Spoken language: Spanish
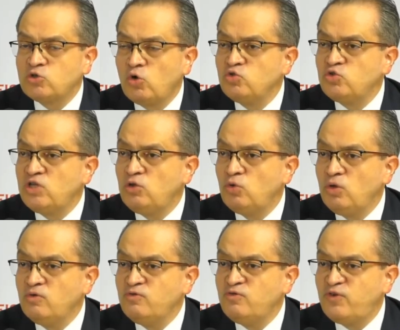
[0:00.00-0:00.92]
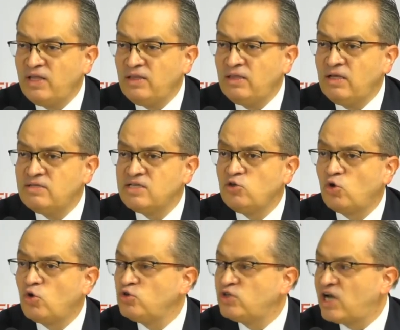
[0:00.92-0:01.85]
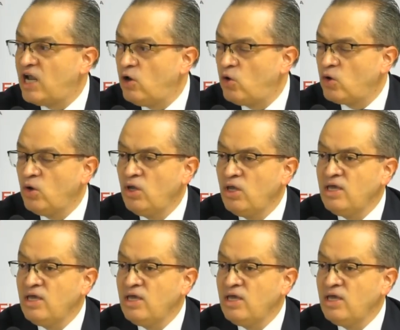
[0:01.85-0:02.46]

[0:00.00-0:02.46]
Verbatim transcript: constituido un frente, el señor Contralor